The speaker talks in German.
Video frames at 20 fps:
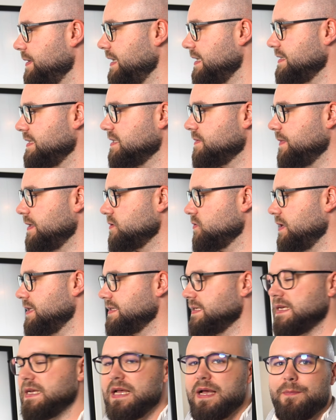Aber das jetzt mal so
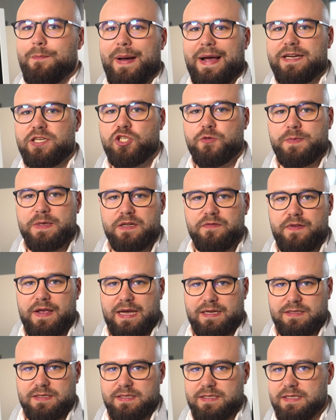als
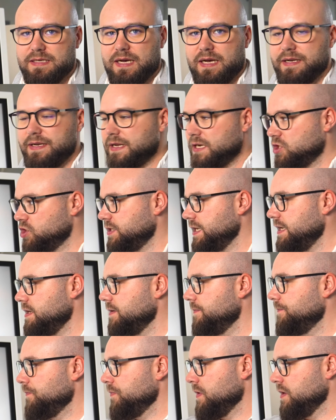beispielwertig hier an der
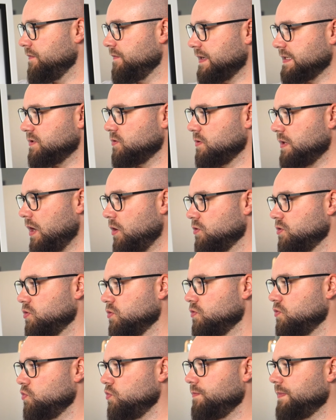Stelle, was so ein
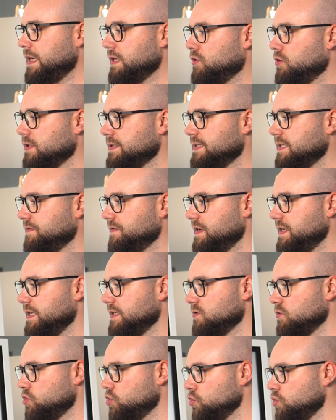Auto nun mal kostet, wenn
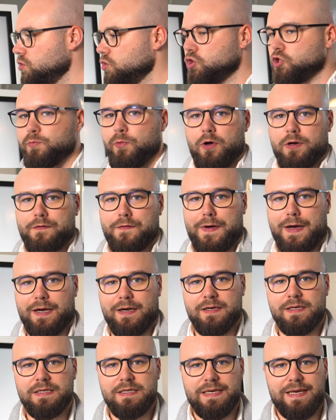du so einen schönen
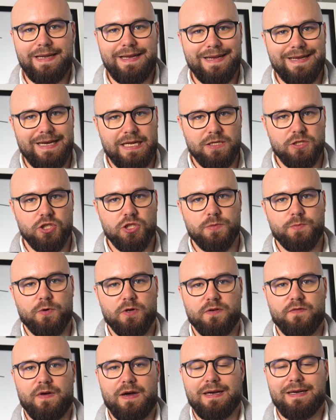Sportwagen, eleganten
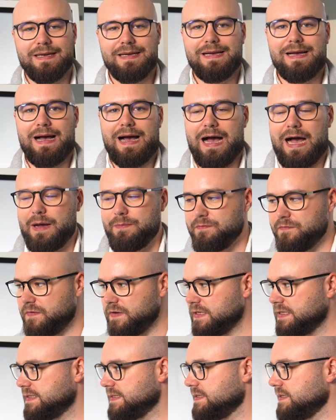Sportwagen haben
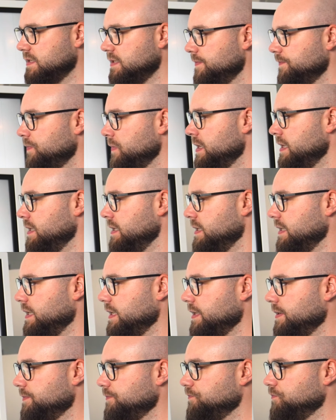willst. Ne?
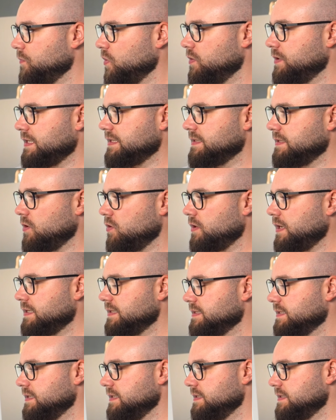Ähm, und das ist auch
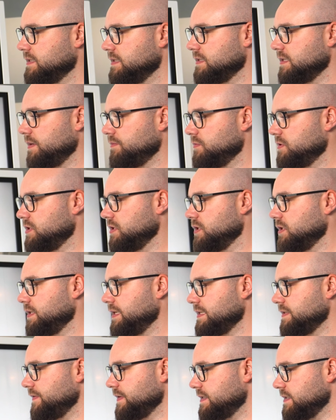ins, insgesamt äh,
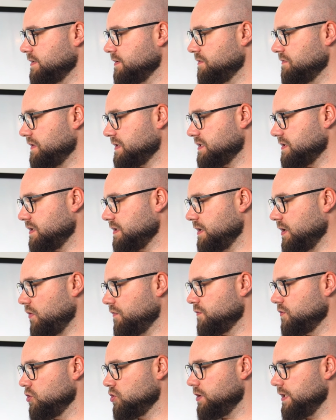das, was, was du dann da
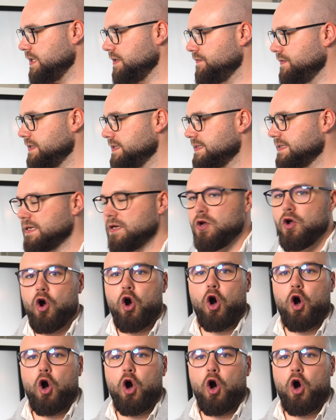auf den Tisch legen willst.